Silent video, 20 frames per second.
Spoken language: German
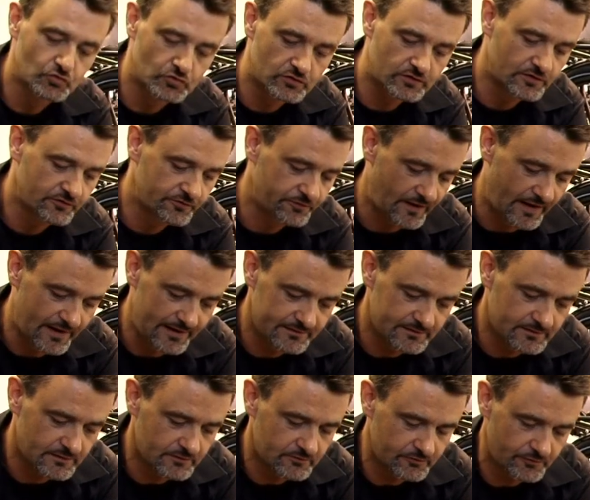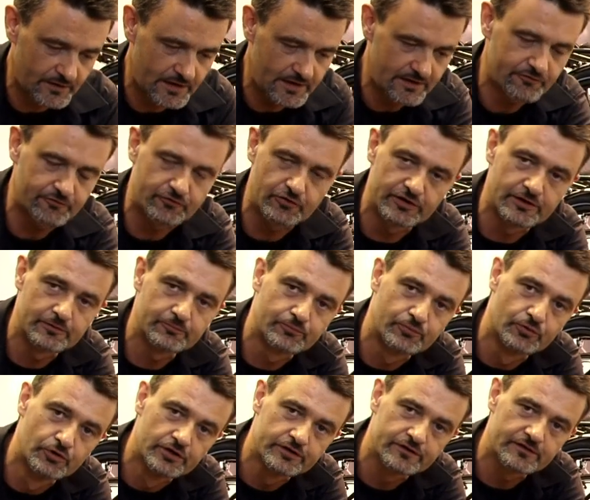gut gefallen hat, war, von
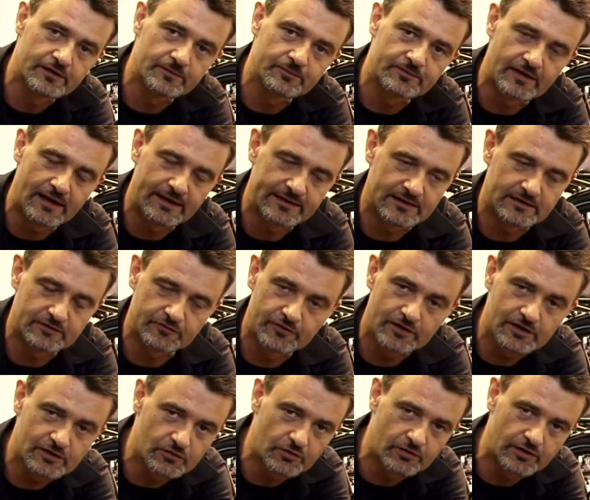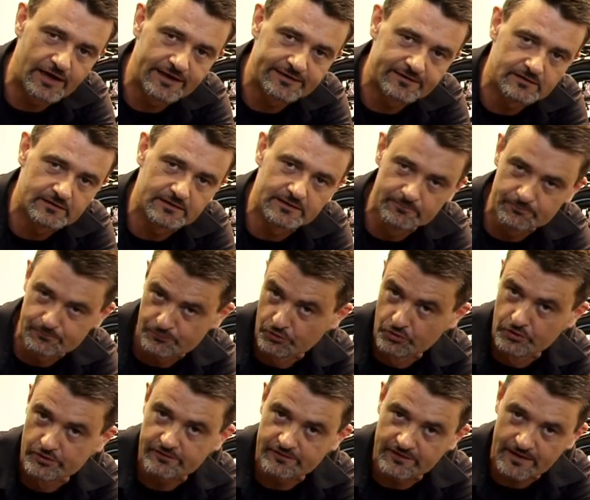Impuls gibt es eine Entwicklung, eine
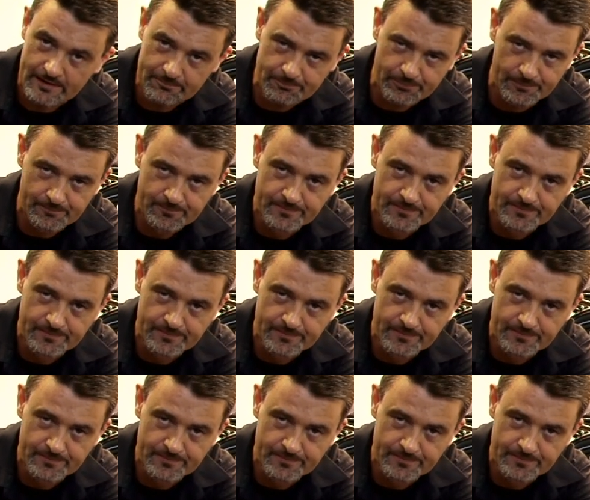Impuls-App,